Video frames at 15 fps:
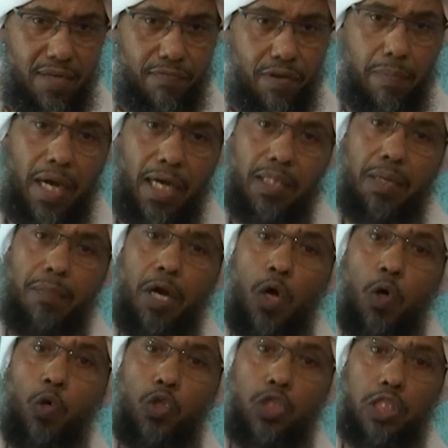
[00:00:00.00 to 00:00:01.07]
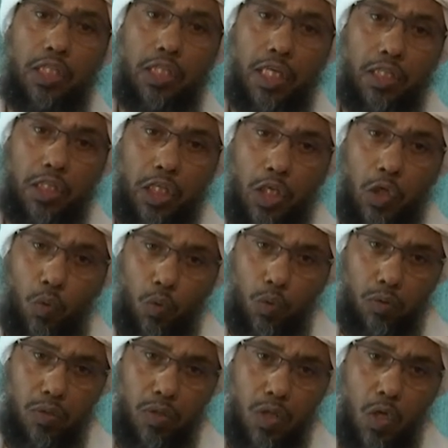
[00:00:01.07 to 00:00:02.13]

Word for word: فبعدما هدد الدين